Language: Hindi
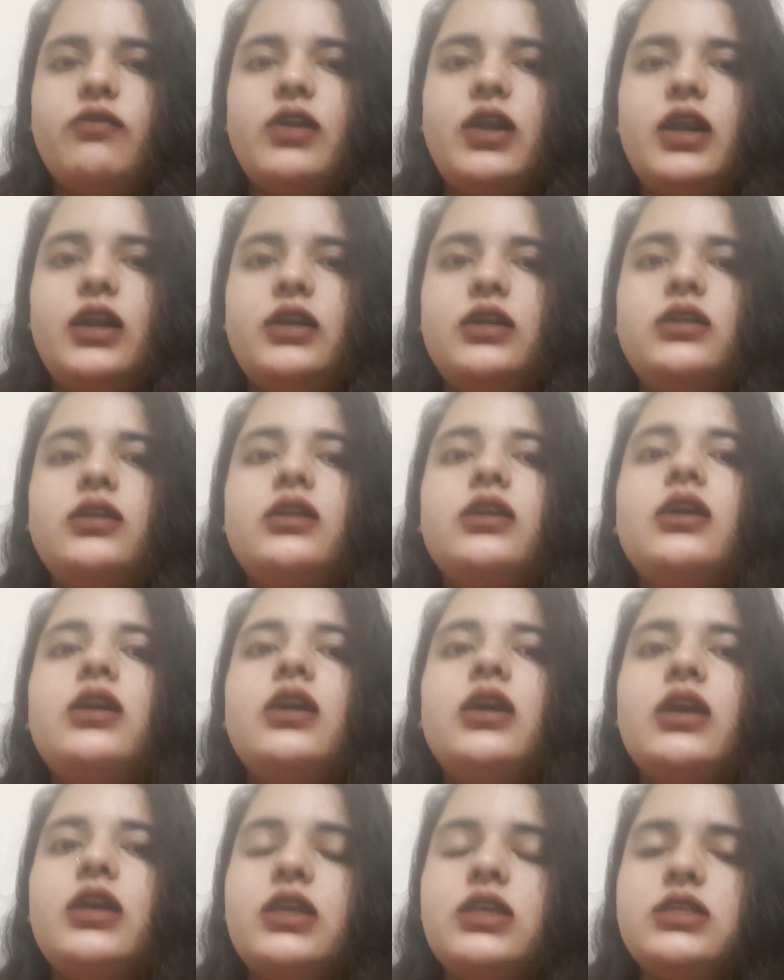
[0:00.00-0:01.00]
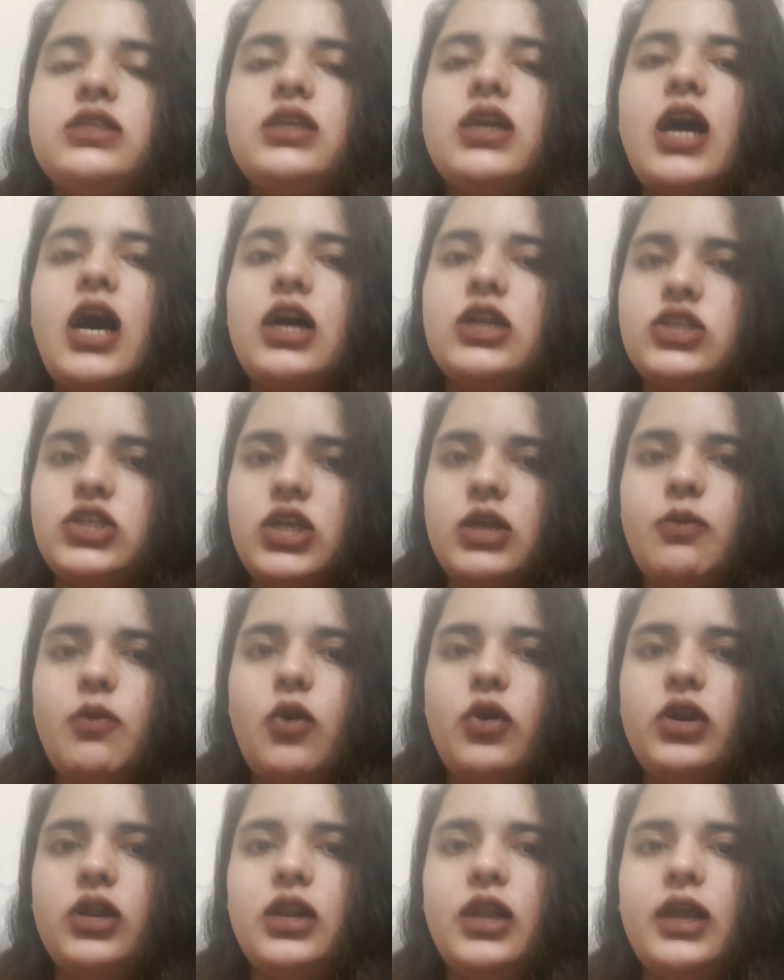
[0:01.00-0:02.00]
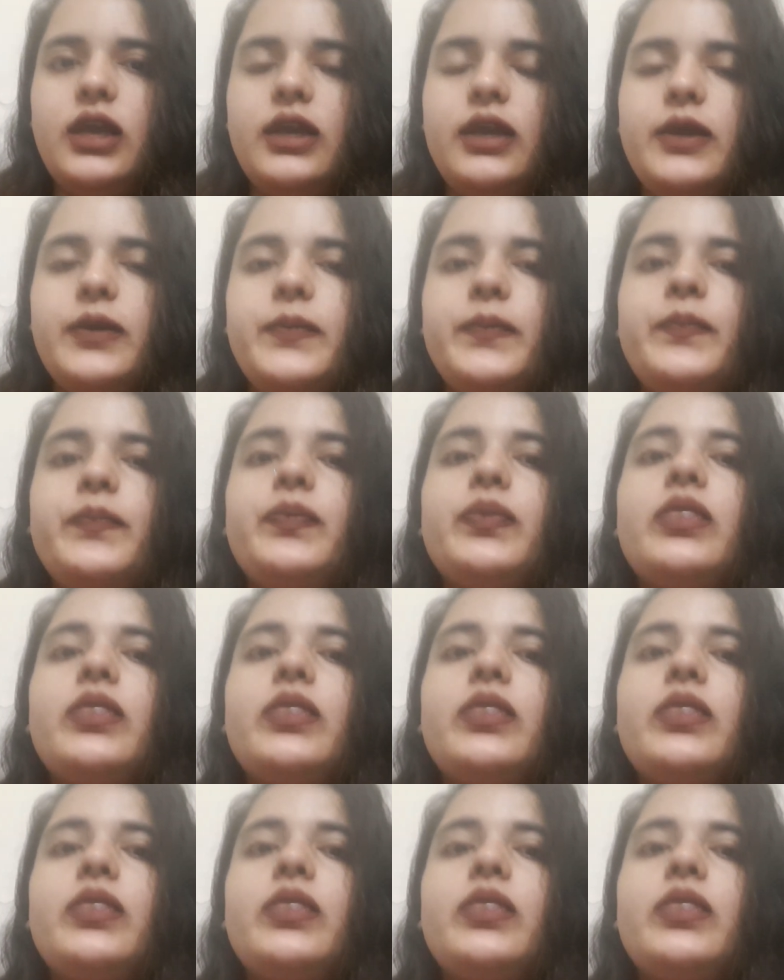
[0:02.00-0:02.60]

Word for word: फ्रेंड इस कांच की बॉटल आई है